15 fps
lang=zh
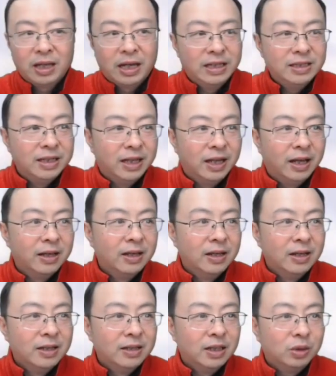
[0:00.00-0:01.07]
开进来，
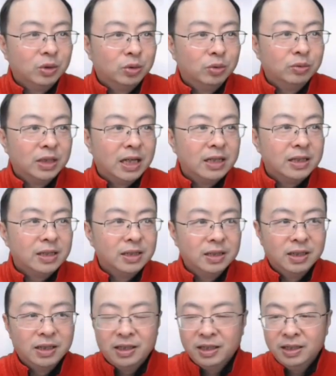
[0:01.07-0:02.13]
将书山
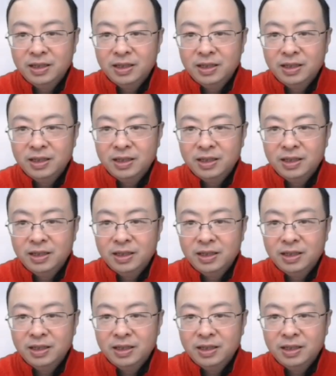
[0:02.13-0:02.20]
彻底